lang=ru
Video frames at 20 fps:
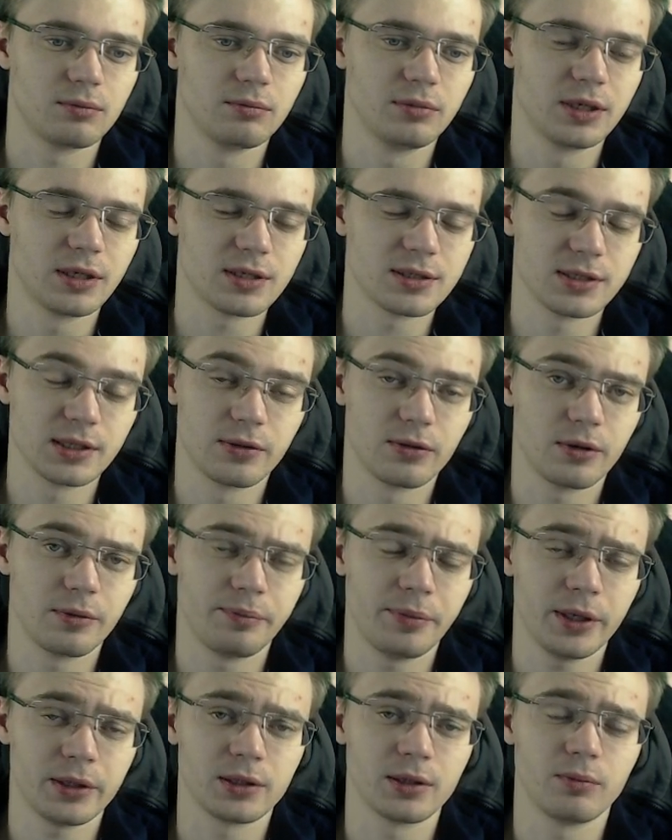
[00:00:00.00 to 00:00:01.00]
разыграли
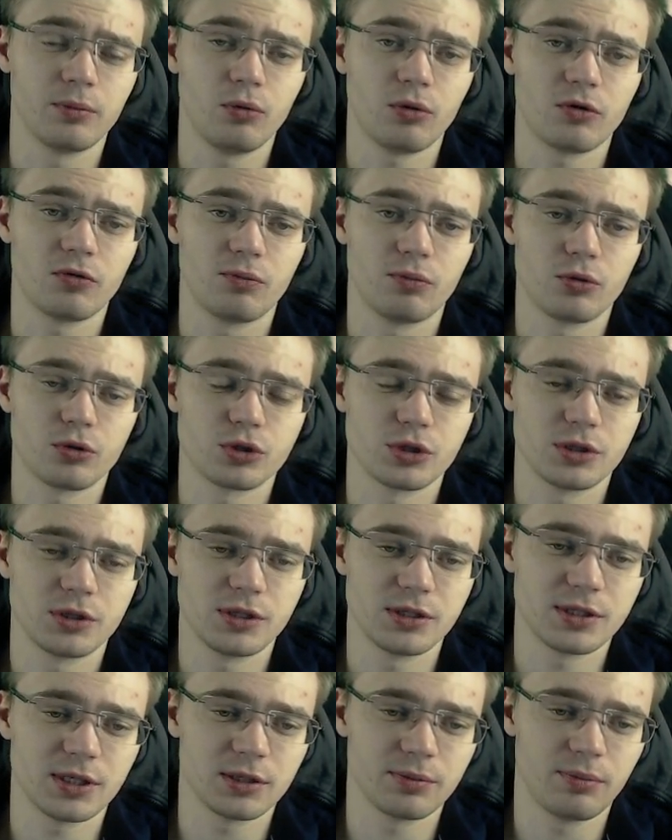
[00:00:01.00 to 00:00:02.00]
5 наборов по
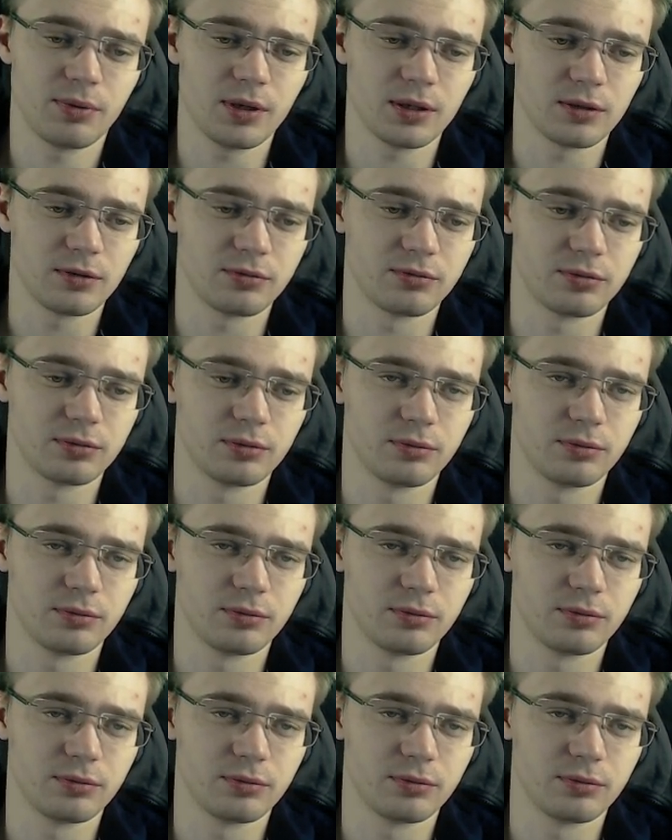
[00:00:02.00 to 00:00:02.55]
60 паков.